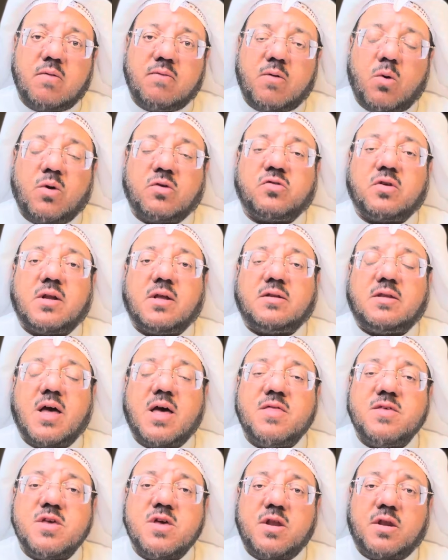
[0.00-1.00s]
فوصلت
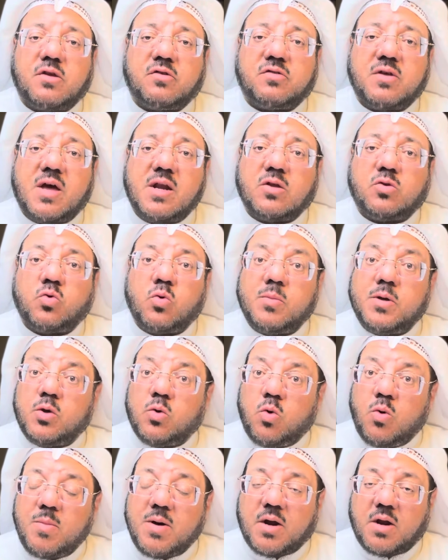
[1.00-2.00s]
هذه الرسالة من
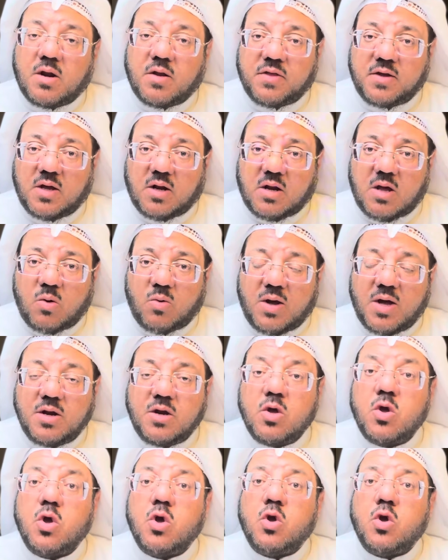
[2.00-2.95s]
عمر رضي الله عنه